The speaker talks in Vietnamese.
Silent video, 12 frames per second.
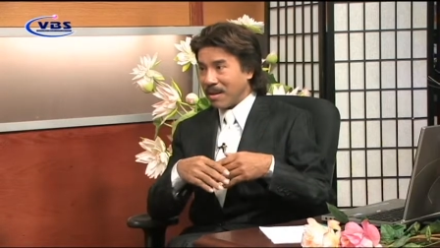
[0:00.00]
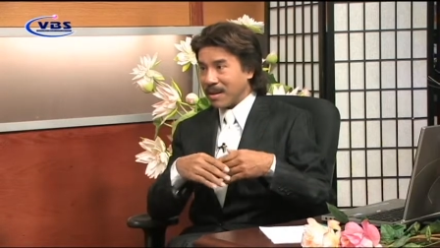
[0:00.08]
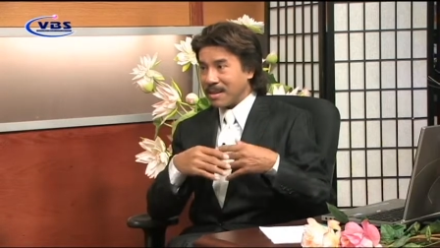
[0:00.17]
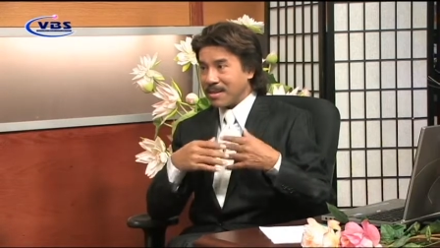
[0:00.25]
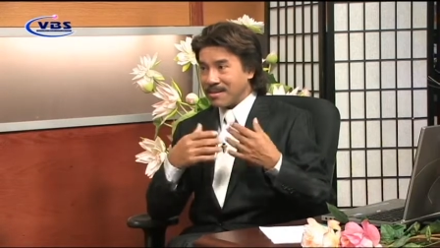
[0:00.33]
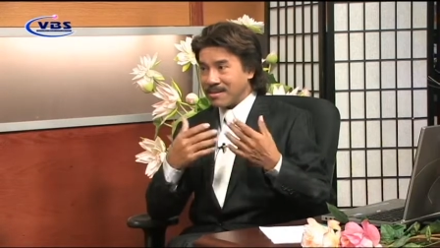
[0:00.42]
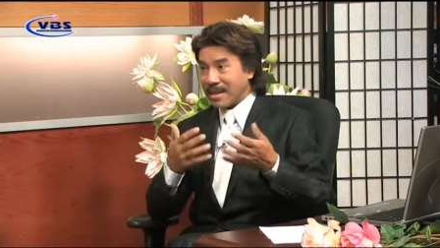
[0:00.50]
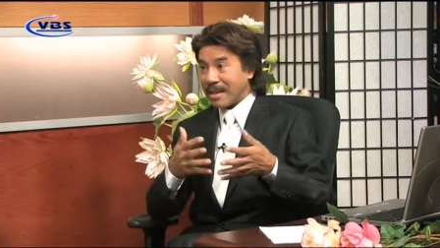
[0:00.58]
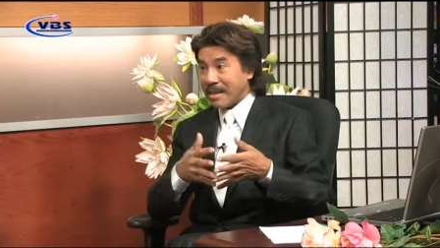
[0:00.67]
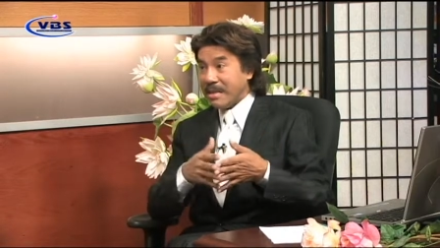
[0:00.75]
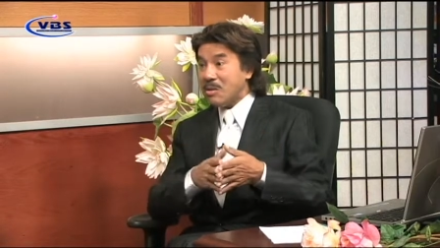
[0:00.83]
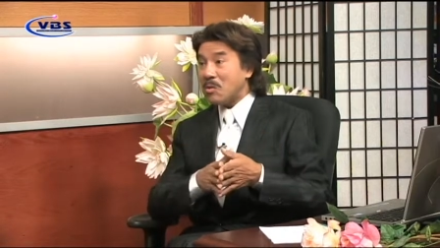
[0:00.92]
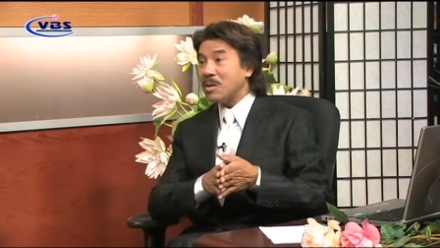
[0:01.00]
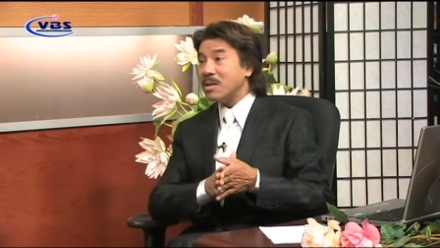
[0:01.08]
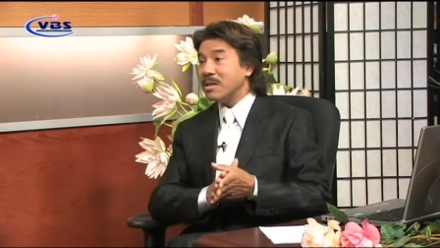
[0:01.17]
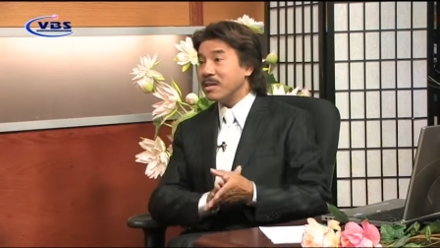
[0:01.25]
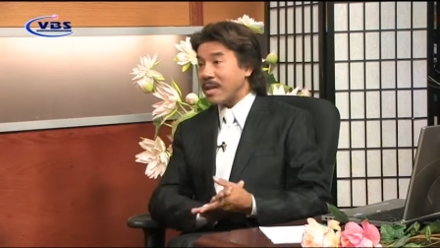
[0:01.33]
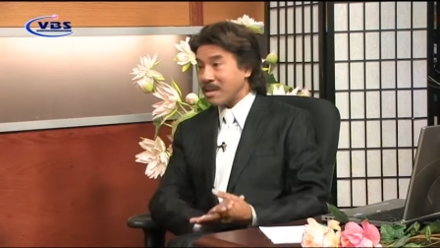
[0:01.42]
và cái cái ý của
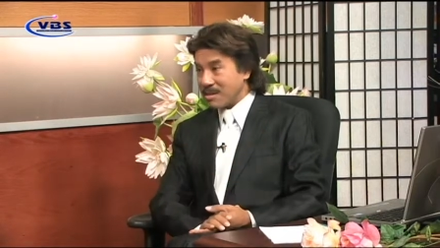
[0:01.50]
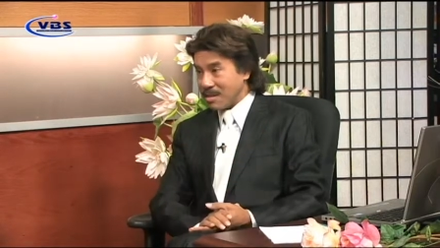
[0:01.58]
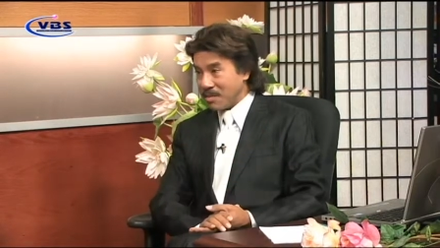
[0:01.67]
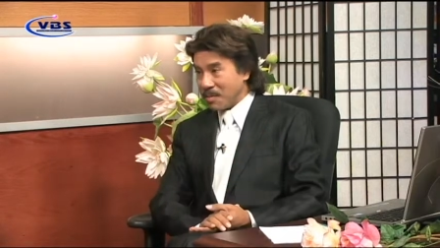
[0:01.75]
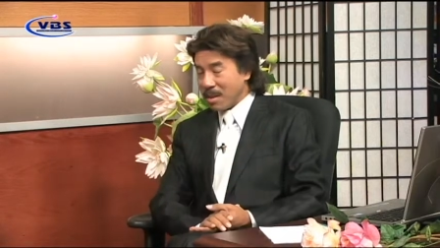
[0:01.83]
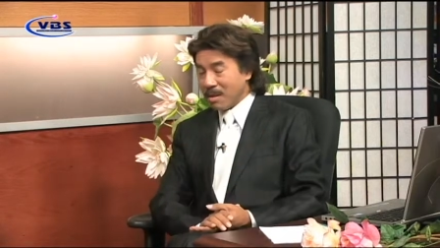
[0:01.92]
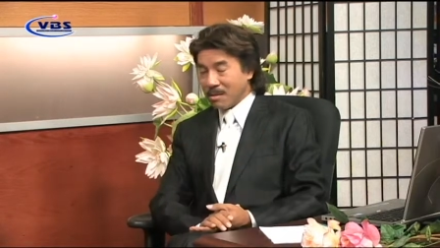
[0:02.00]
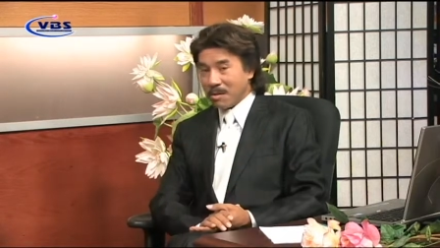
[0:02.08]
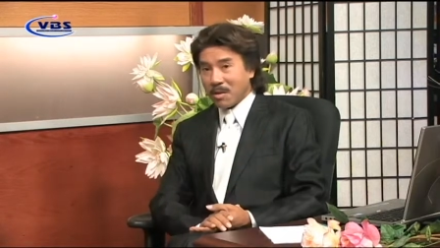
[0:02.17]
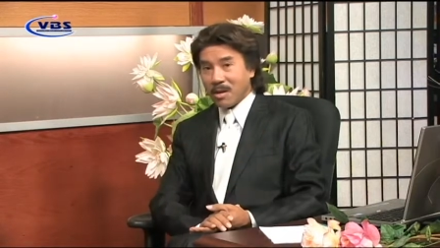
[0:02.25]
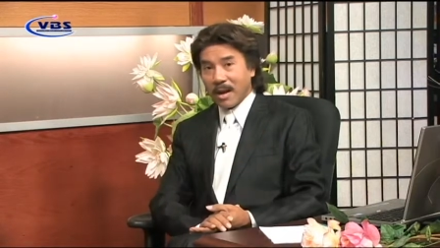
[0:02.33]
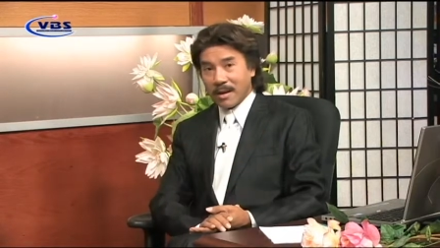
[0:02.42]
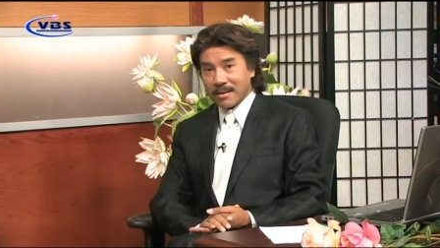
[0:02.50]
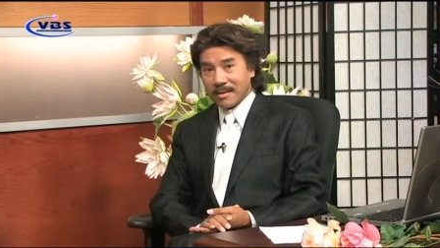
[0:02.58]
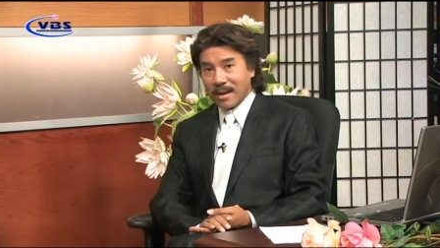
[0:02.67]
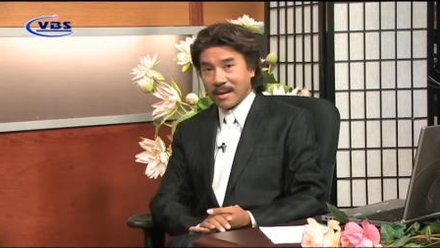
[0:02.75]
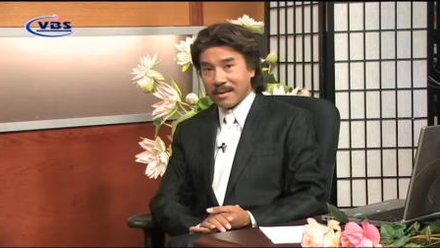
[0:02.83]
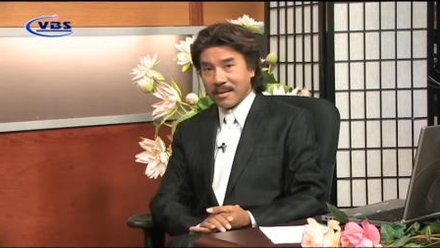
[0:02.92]
người nhạc sĩ dạ, điều vâng. đó anh
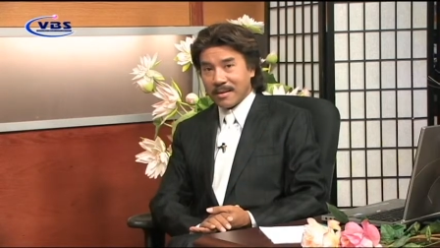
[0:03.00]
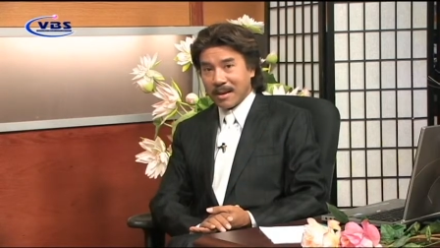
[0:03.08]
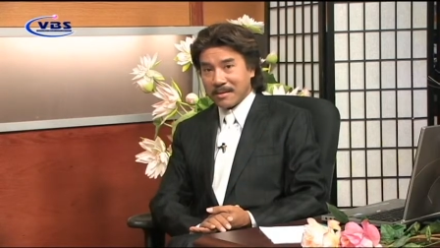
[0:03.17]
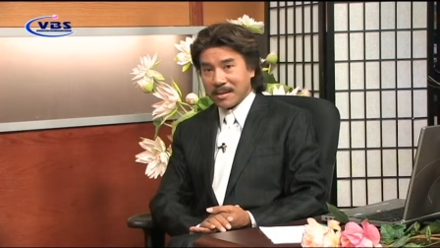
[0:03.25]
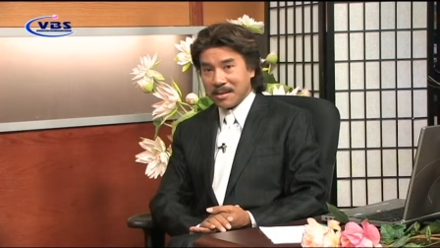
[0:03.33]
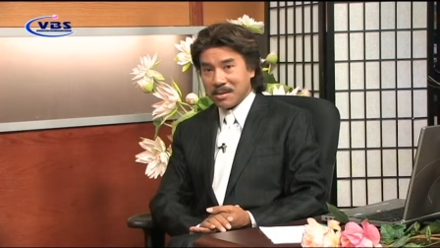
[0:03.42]
anh anh thấy